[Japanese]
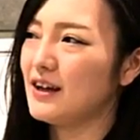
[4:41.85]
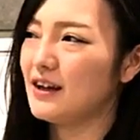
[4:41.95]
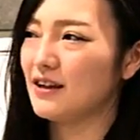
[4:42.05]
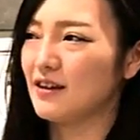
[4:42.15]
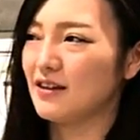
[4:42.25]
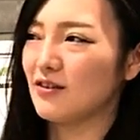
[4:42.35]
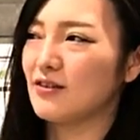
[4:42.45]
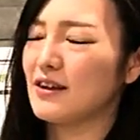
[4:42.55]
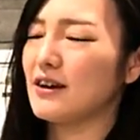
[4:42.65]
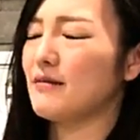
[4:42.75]
えー、そう
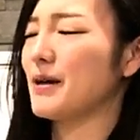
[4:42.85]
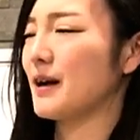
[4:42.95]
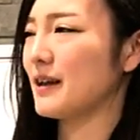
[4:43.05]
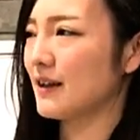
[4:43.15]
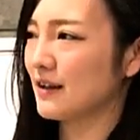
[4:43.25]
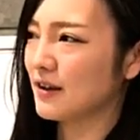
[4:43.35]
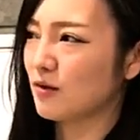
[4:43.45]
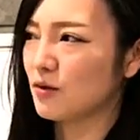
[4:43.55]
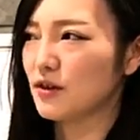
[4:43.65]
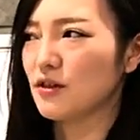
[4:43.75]
いった、まあ、方々
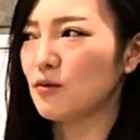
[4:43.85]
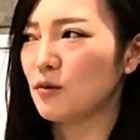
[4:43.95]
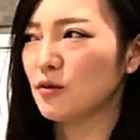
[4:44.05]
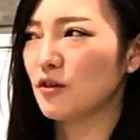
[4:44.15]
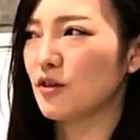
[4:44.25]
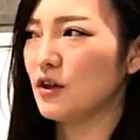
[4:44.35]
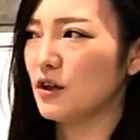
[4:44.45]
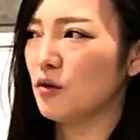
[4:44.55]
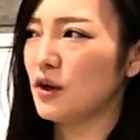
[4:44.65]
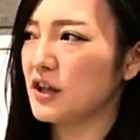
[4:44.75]
結構ね司法書
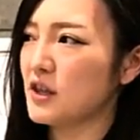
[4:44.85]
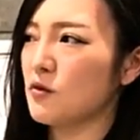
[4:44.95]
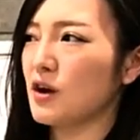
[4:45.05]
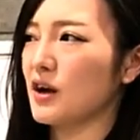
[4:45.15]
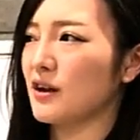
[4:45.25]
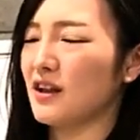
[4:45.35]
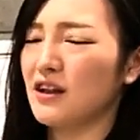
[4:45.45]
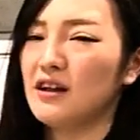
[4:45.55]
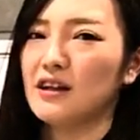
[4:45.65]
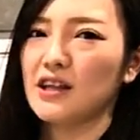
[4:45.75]
士の歴史とかから
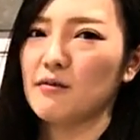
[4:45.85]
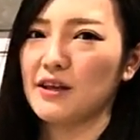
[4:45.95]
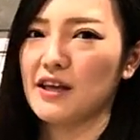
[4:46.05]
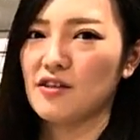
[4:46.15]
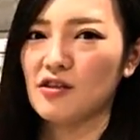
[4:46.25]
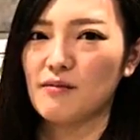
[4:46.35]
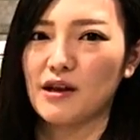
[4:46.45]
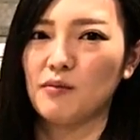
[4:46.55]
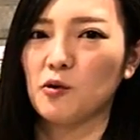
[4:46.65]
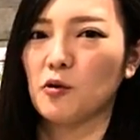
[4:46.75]
ね多分研修で
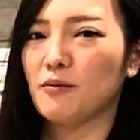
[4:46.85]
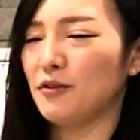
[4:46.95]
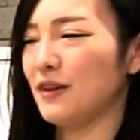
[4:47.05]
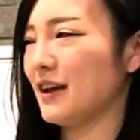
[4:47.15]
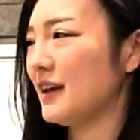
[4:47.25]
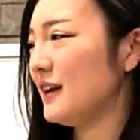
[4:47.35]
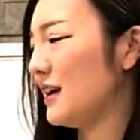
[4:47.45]
学ぶと思うんで